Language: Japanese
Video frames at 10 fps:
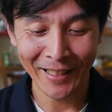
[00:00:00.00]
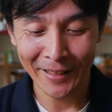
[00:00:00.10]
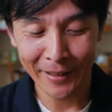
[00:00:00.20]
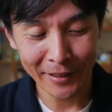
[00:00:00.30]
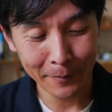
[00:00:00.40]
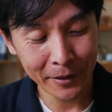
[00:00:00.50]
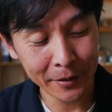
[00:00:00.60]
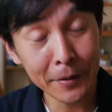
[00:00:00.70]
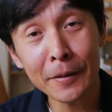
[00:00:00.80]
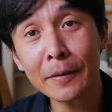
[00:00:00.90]
いいたしま
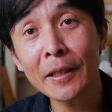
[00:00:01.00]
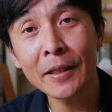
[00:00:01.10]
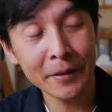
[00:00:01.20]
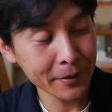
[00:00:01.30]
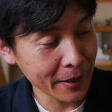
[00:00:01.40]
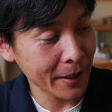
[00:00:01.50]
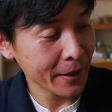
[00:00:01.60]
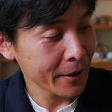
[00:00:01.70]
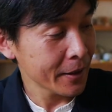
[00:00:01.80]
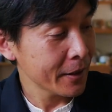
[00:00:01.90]
す今日はですね、
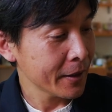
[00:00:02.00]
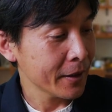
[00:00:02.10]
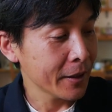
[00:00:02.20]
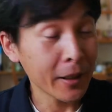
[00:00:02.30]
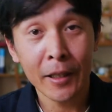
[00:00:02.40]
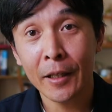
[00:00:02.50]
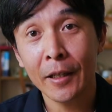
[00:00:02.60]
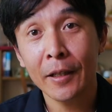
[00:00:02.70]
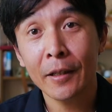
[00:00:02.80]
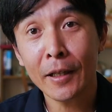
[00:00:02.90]

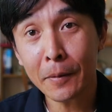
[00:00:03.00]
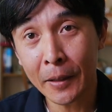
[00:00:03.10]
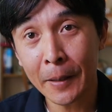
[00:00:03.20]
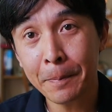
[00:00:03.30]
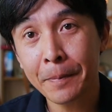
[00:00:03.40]
えー、ラオア